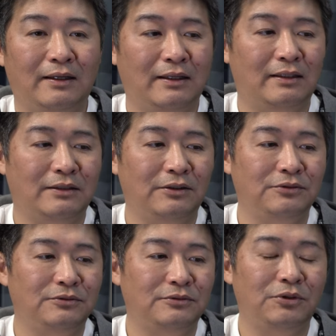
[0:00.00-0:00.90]
えー、って
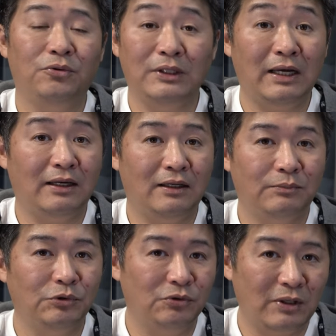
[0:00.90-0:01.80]
いうような
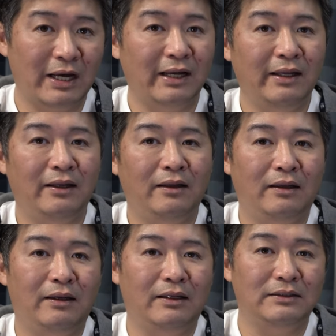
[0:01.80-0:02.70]
ものが、
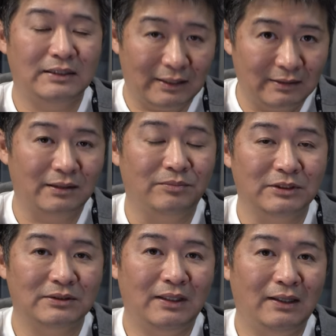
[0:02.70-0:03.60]
えー、違ってきま
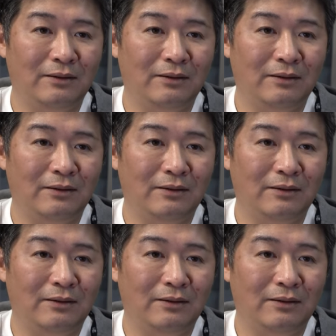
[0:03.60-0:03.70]
す。